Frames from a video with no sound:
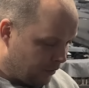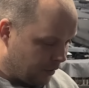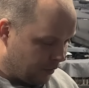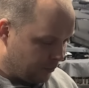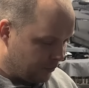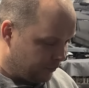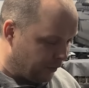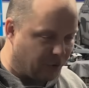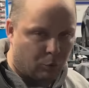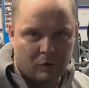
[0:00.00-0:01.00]
ähm,
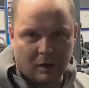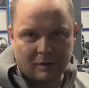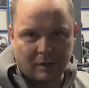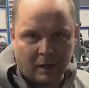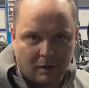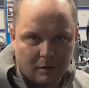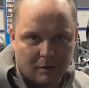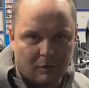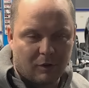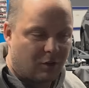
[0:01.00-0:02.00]
wir verursachen Dreck,
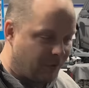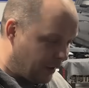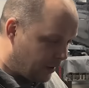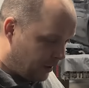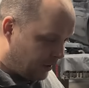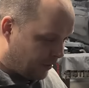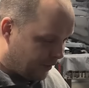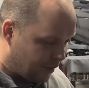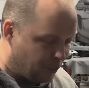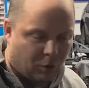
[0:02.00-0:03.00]
den wir nicht wegkriegen, das
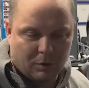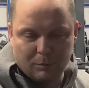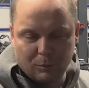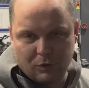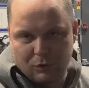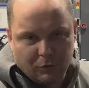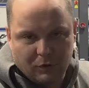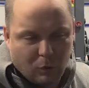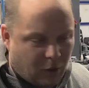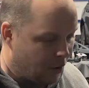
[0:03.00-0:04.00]
heißt, der Block muss
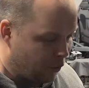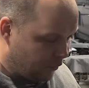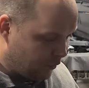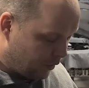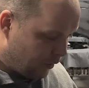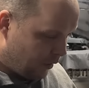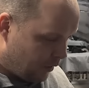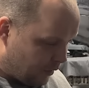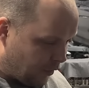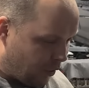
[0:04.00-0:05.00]
sowieso raus.
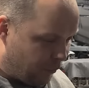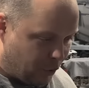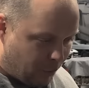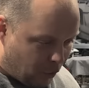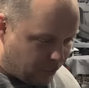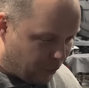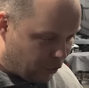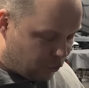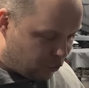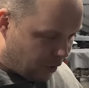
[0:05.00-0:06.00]
Das können wir nur im
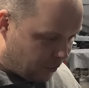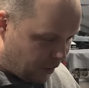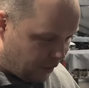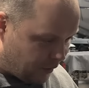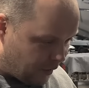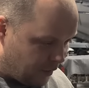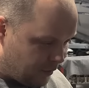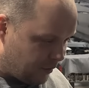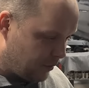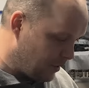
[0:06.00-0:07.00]
ausgebauten Zustand machen, das
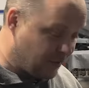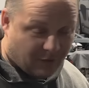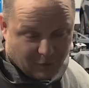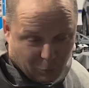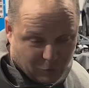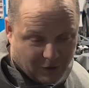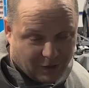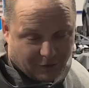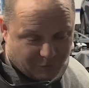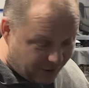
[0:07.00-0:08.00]
heißt, das ganze
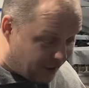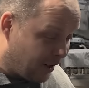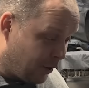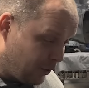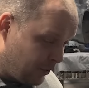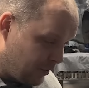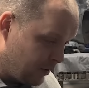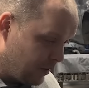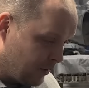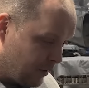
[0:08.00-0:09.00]
Prozedere wieder raus,
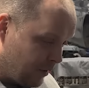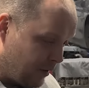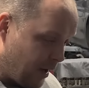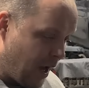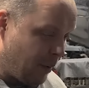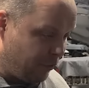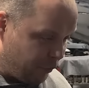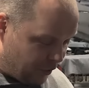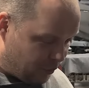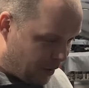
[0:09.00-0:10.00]
einmal fresh